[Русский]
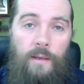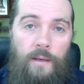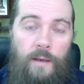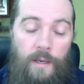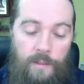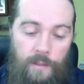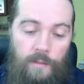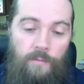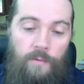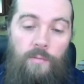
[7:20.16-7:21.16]
А здесь ты
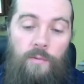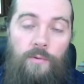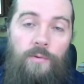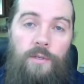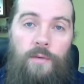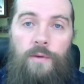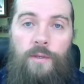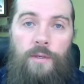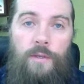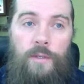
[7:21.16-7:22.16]
формируешься в
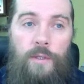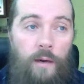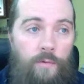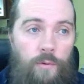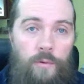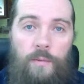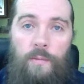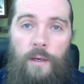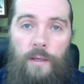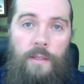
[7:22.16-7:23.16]
этой жизни, как в утробе
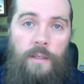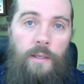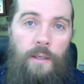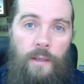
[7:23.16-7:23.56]
матери.